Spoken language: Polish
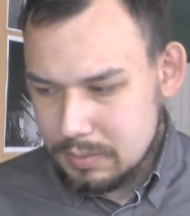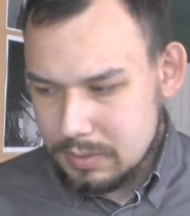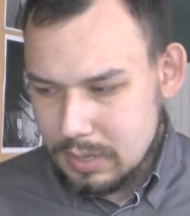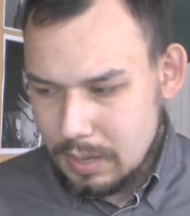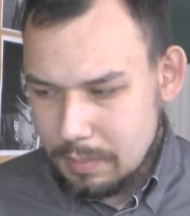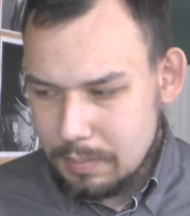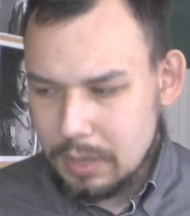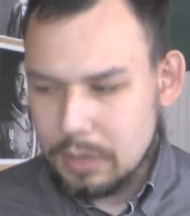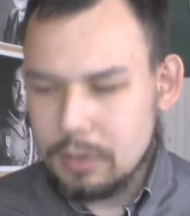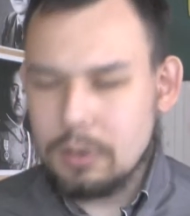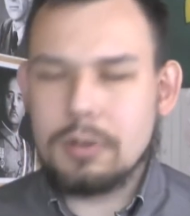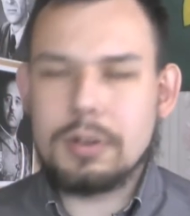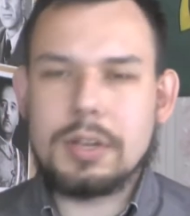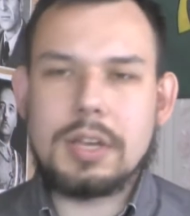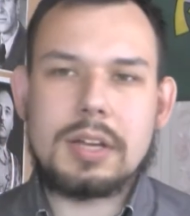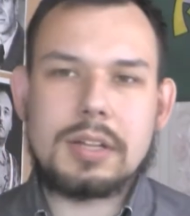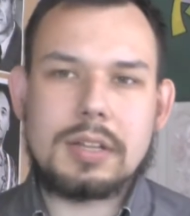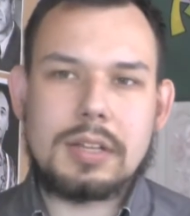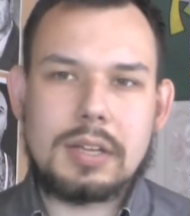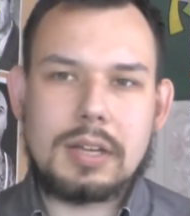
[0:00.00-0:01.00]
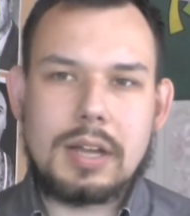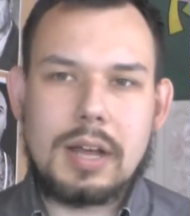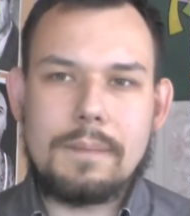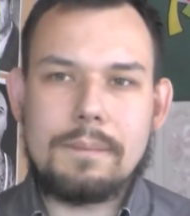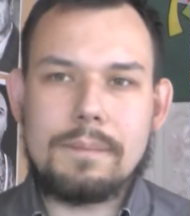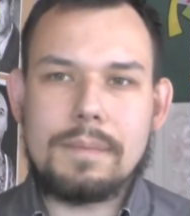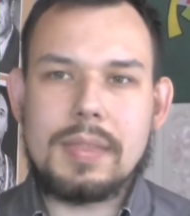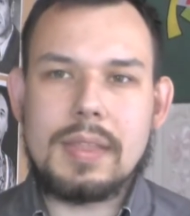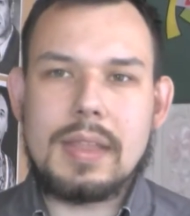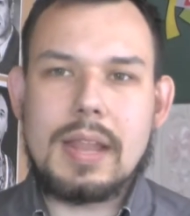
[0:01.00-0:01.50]
samego Giertycha
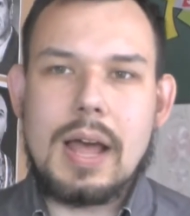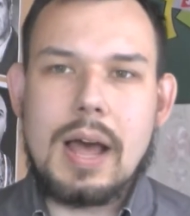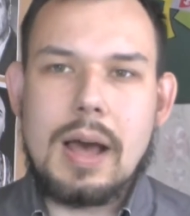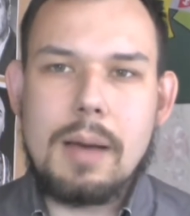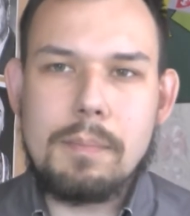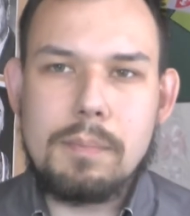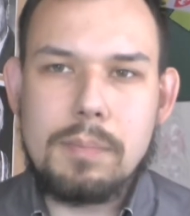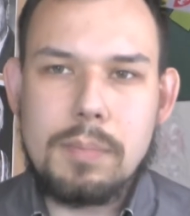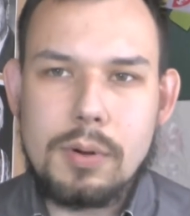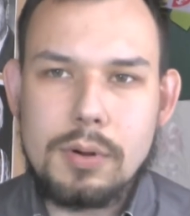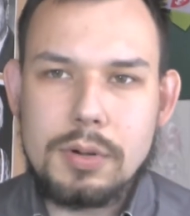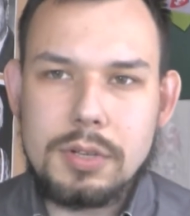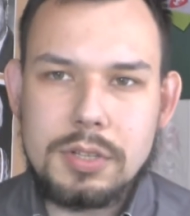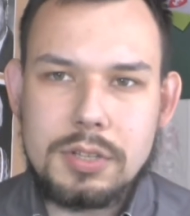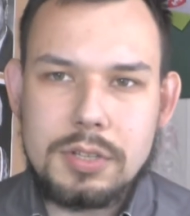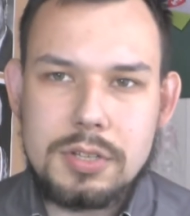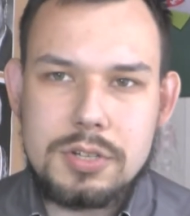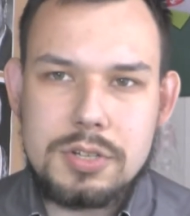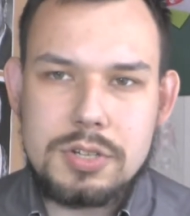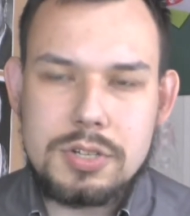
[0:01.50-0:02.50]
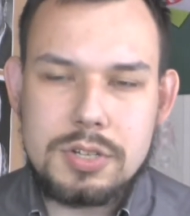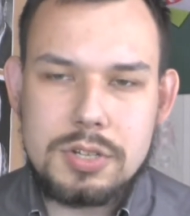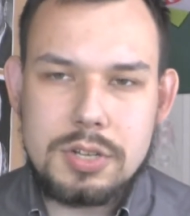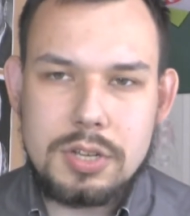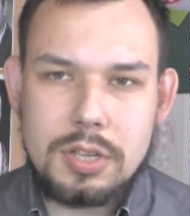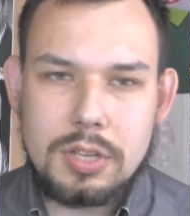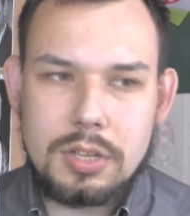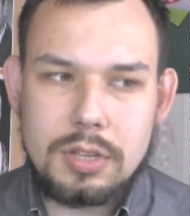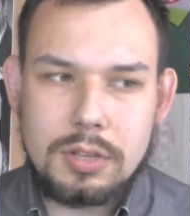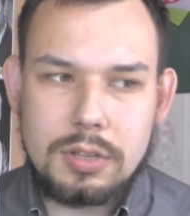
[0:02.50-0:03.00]
na polityczne